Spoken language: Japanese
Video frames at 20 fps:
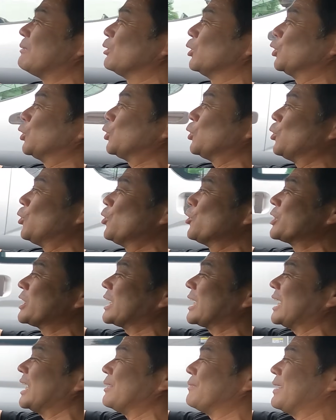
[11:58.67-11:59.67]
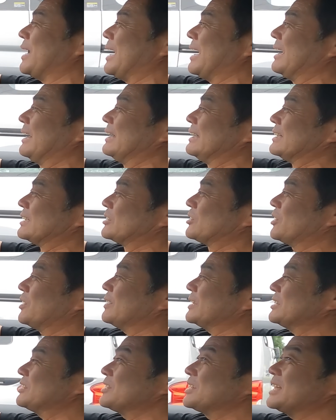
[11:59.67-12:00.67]
がもっと大きければ、それ
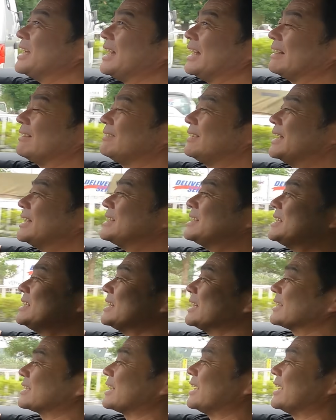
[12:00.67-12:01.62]
はそれで嬉しいんで